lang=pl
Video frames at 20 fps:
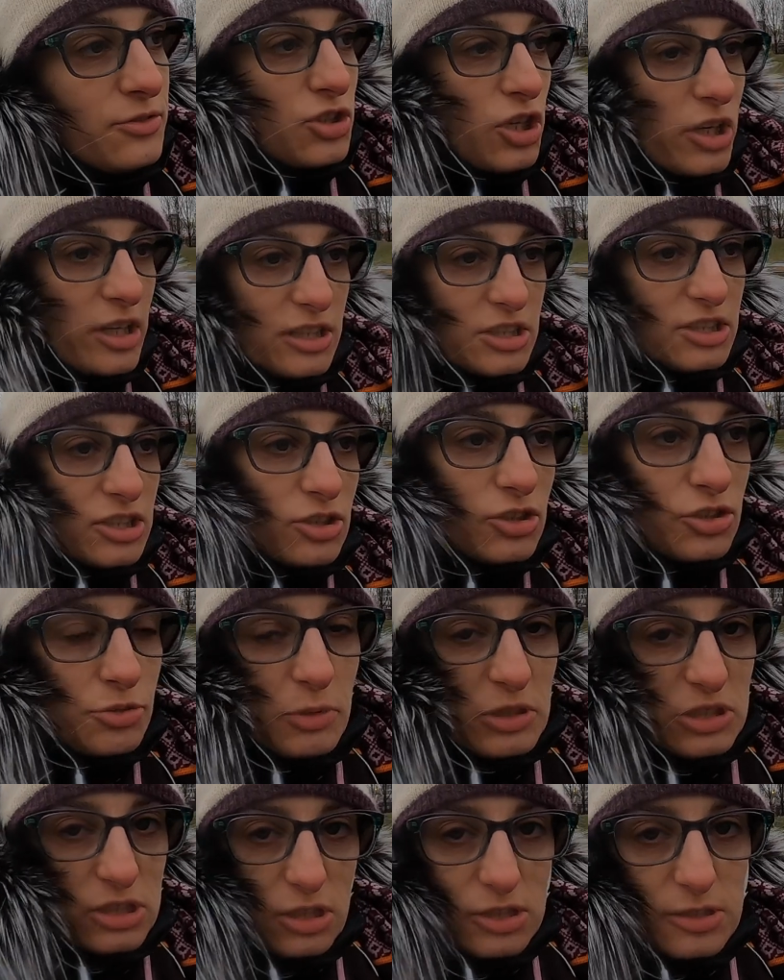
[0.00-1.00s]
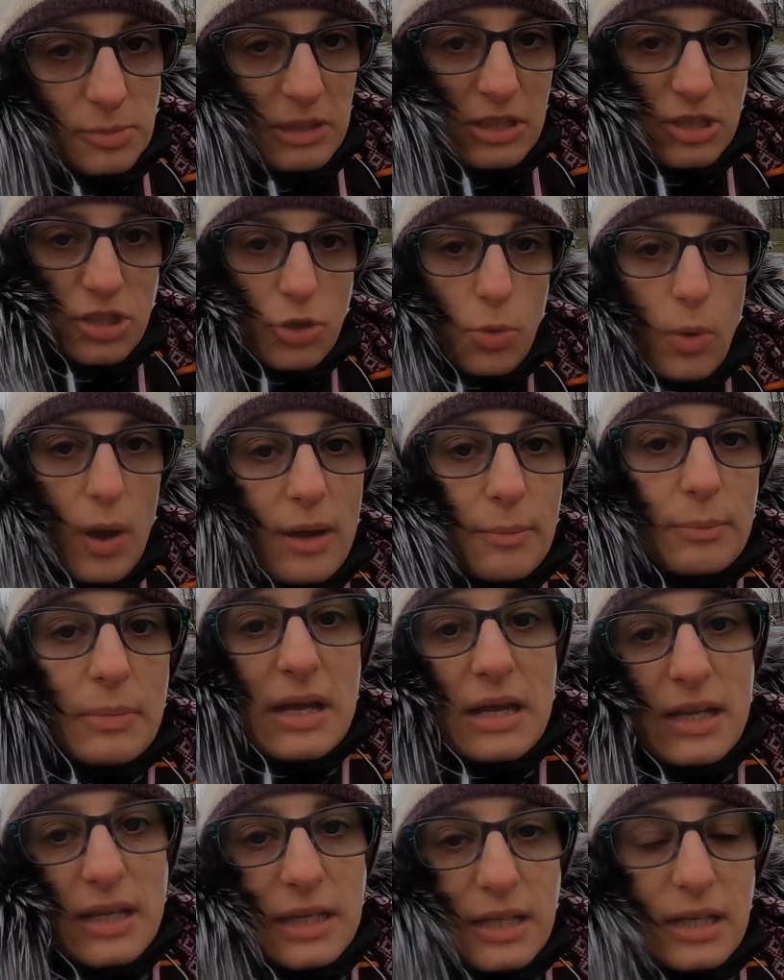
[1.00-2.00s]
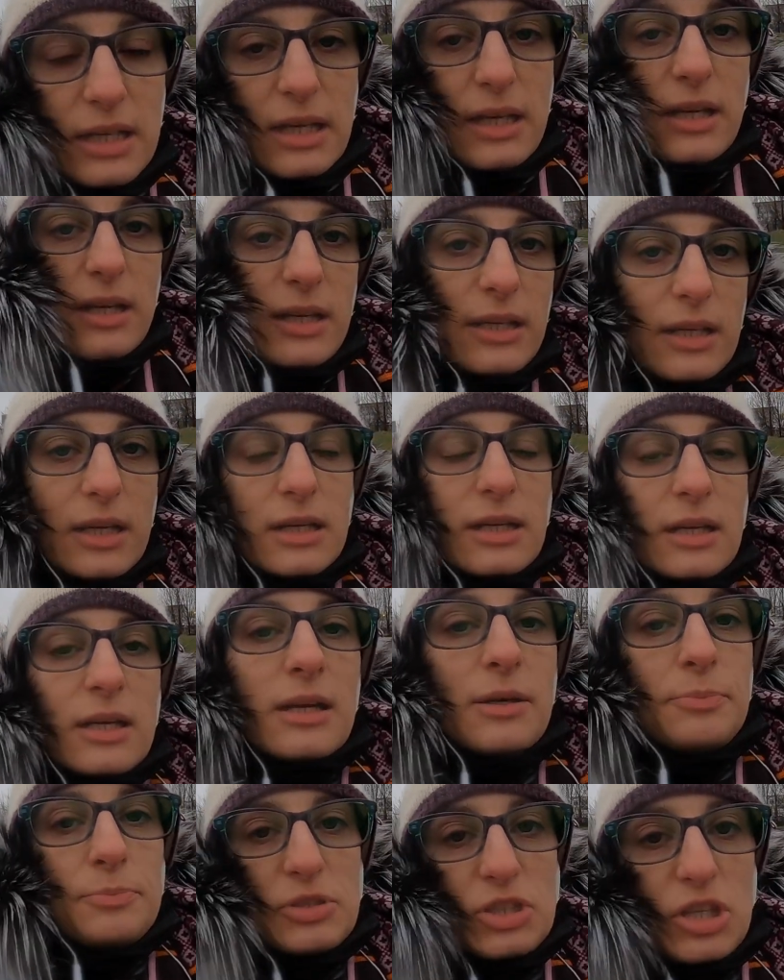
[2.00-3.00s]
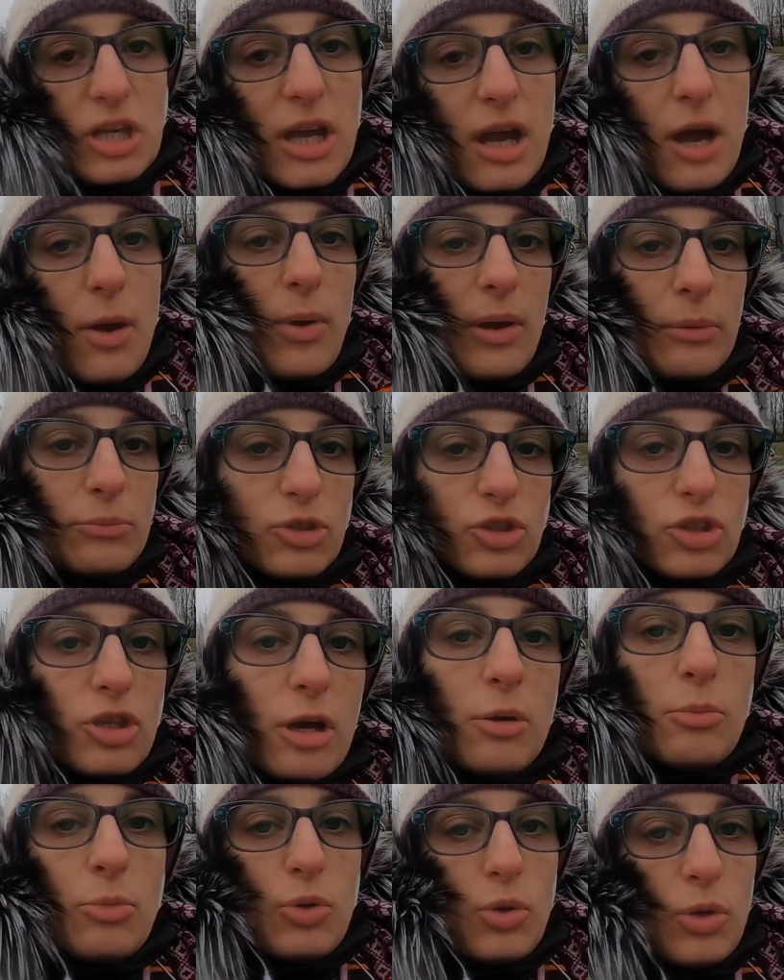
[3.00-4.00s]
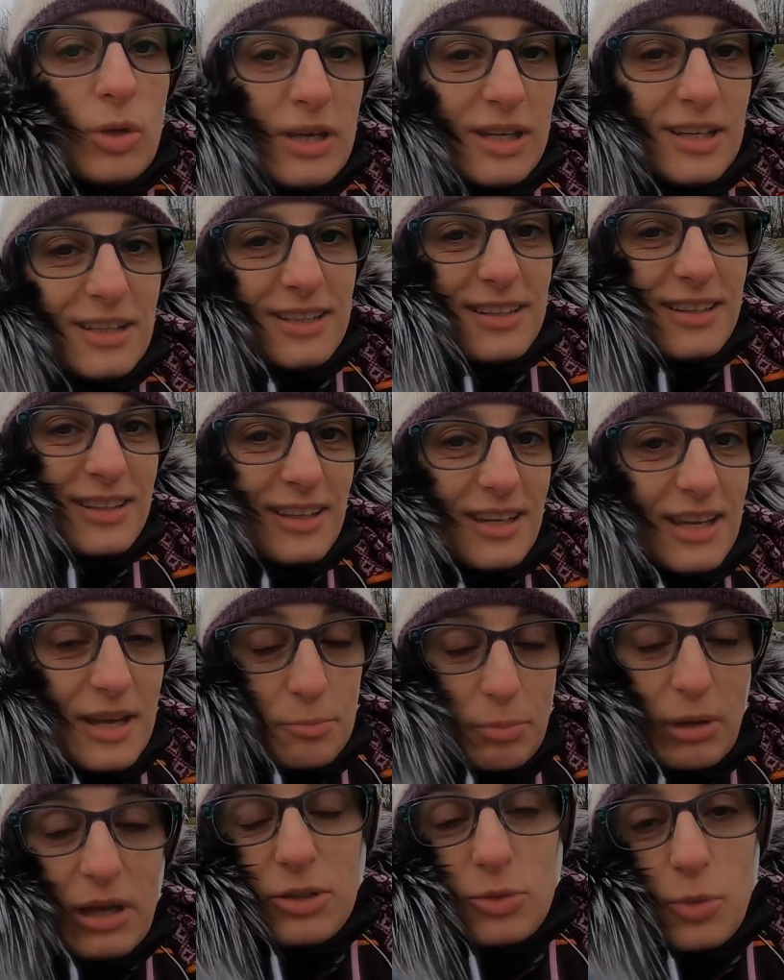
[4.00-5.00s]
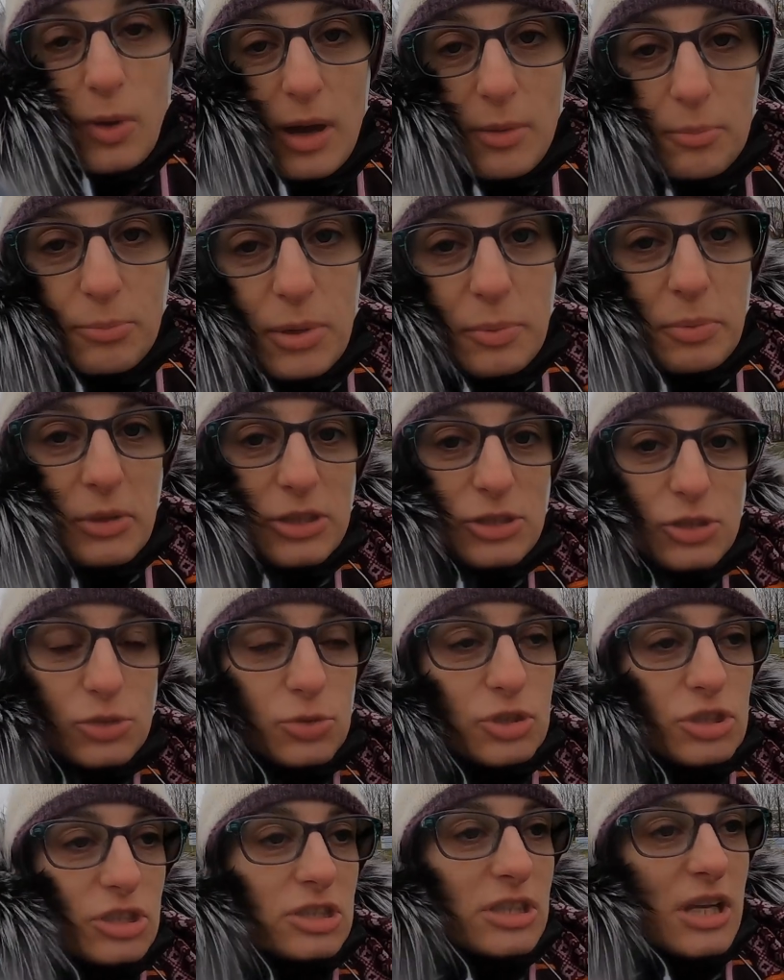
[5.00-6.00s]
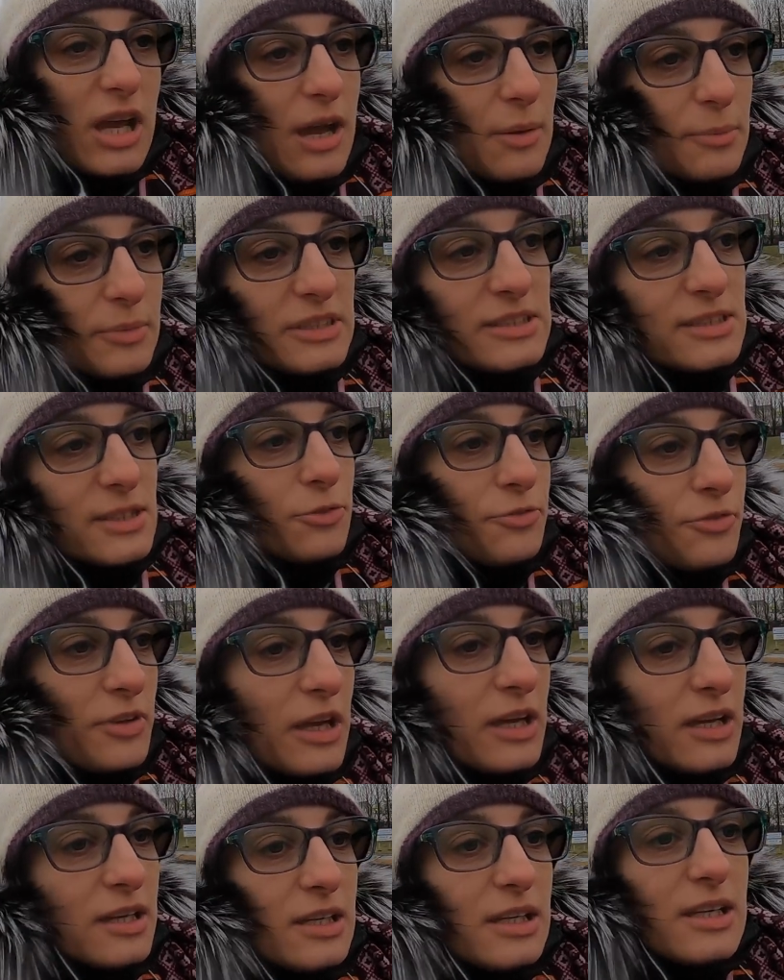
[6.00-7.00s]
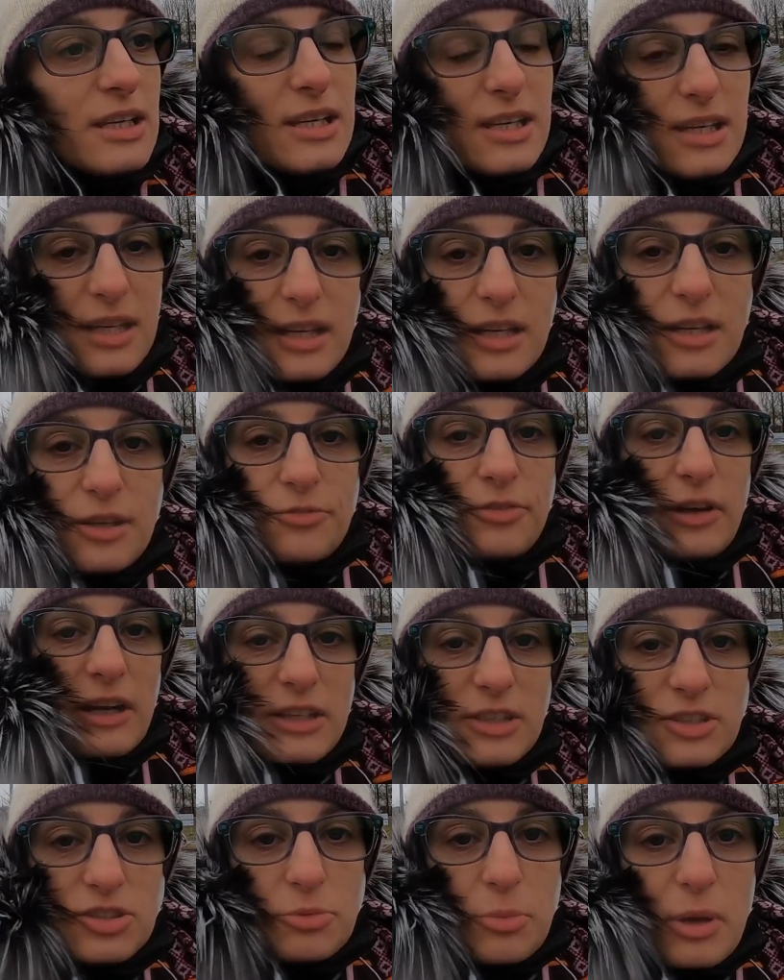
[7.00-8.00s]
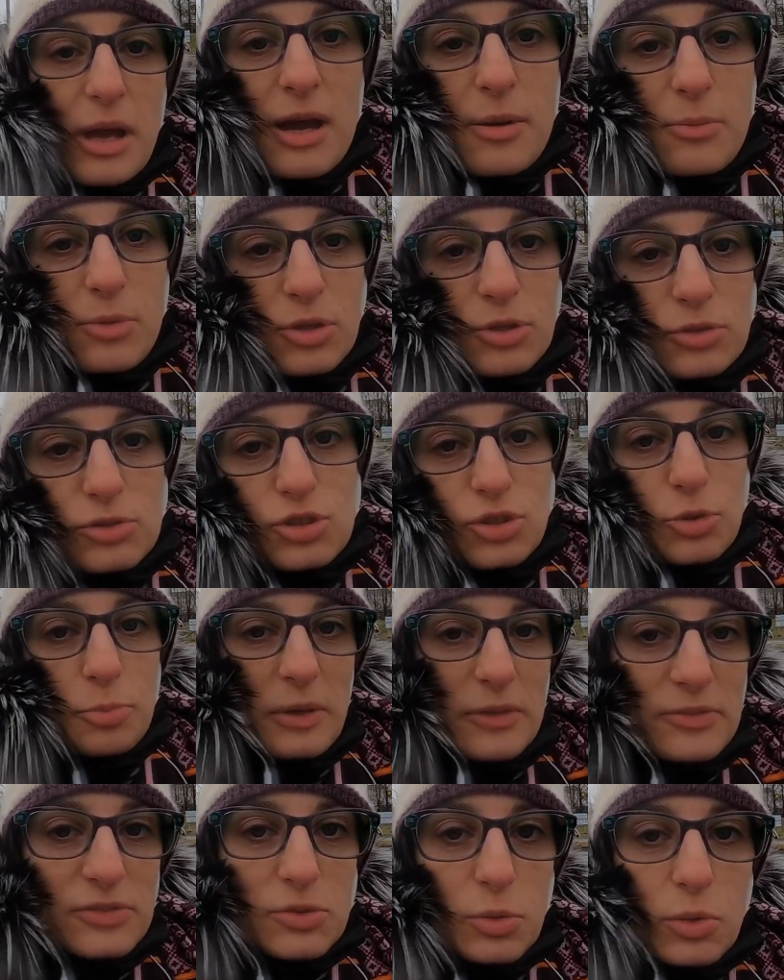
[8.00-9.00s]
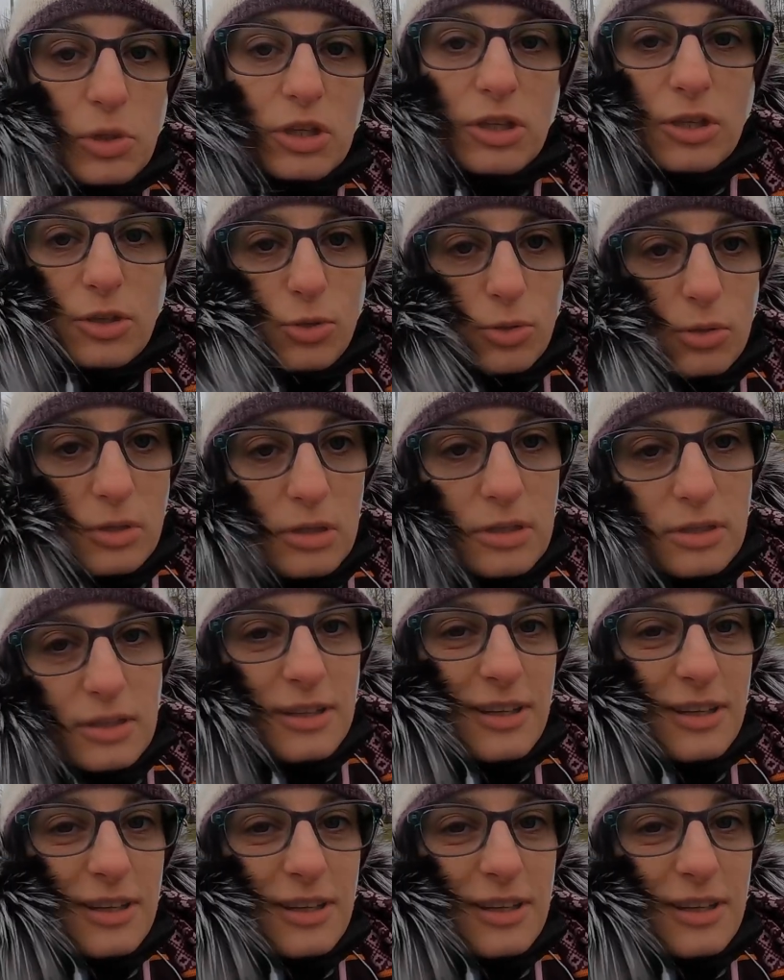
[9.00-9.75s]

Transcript: wczoraj się dość mocno zmęczyłam jak przyjechałam do domu, padłam. Po prostu siedziałam na sofie i fajnie, że miałam moją zupę w słoiku.